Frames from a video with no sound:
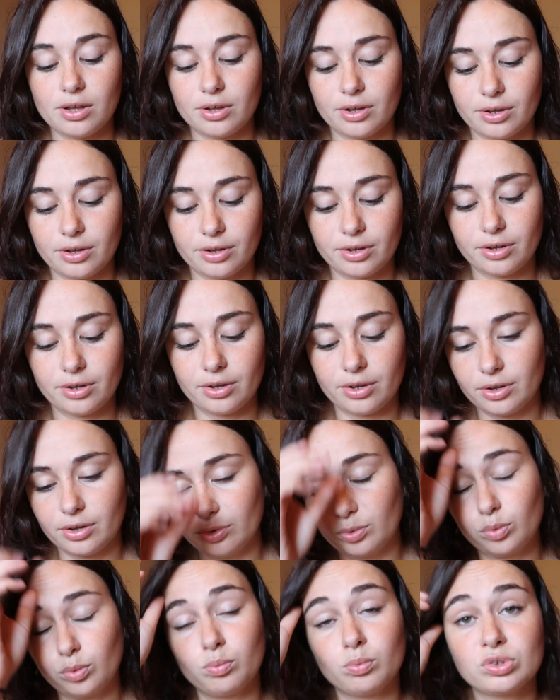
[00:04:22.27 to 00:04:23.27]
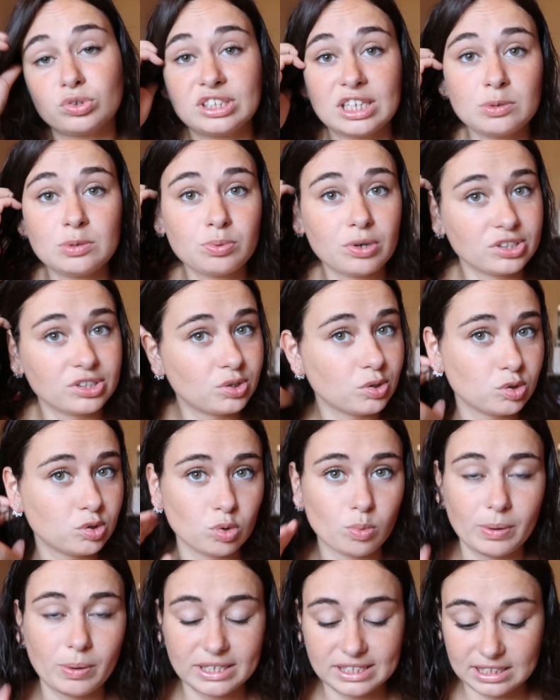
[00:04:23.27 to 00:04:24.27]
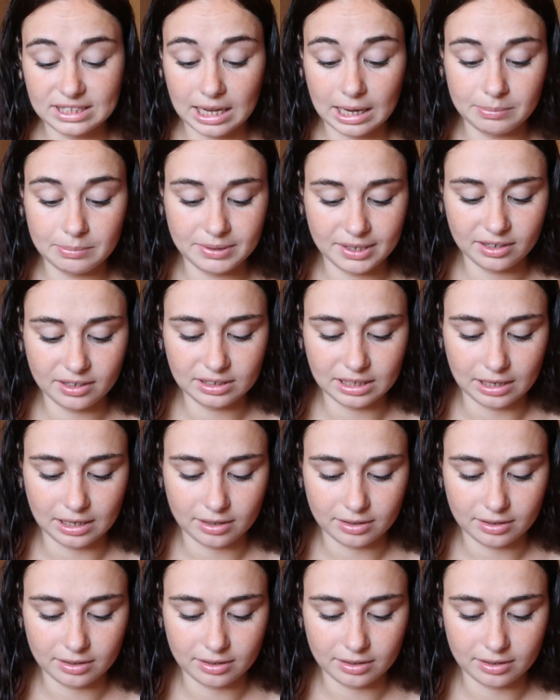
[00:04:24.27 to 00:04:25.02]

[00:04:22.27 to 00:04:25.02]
euh, donc mon stage pour l'instant se passe très bien